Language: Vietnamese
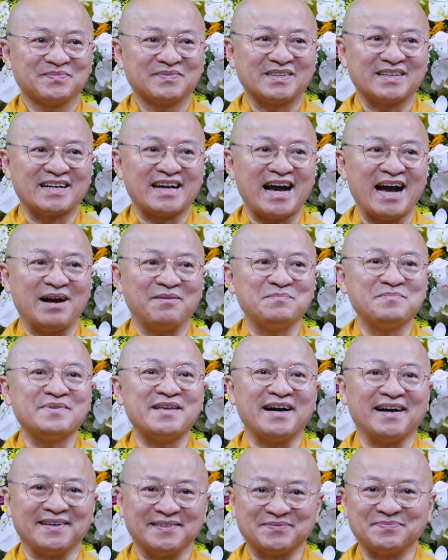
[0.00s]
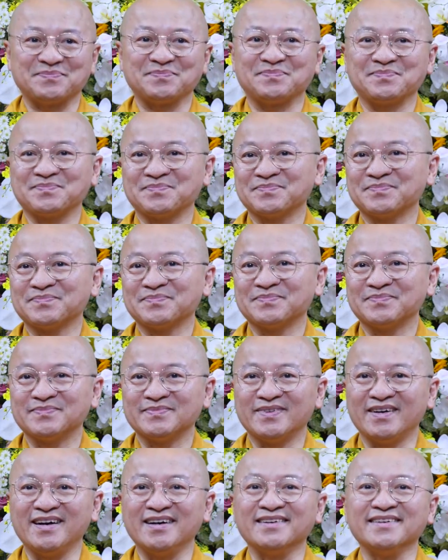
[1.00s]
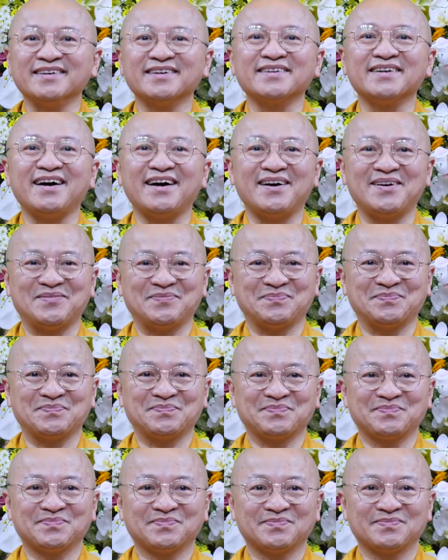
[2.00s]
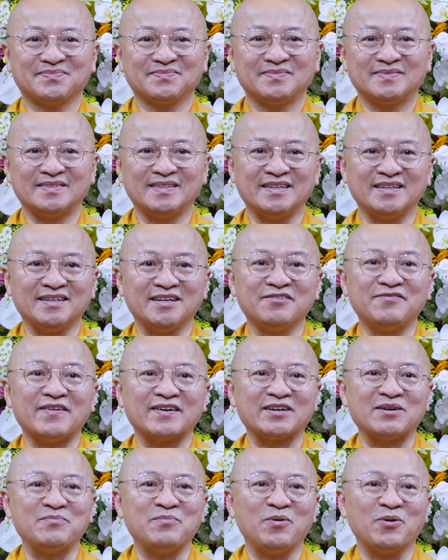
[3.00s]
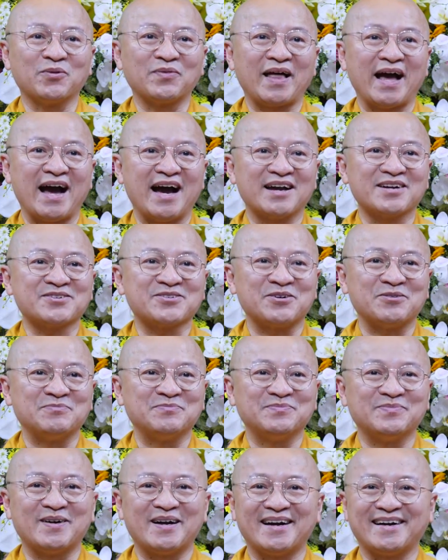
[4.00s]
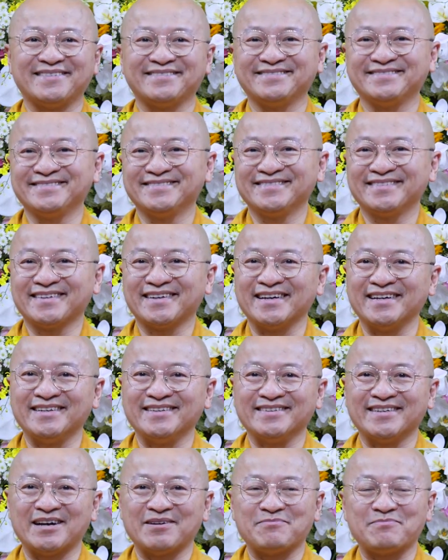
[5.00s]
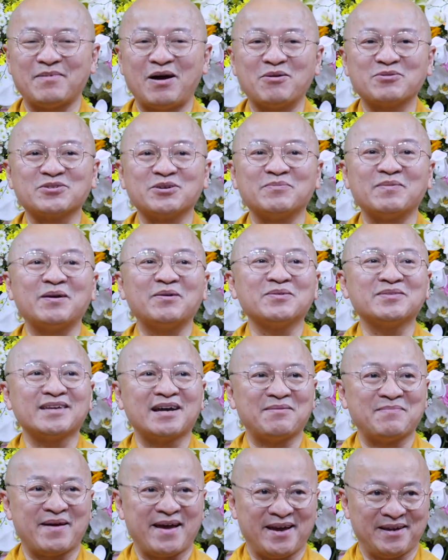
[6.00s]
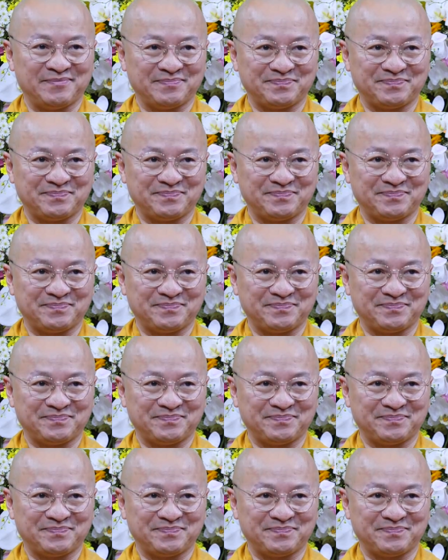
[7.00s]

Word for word: cảm nhận ơn đức đó như Đức Phật đã mô tả trong kinh báo trọng ân của cha mẹ.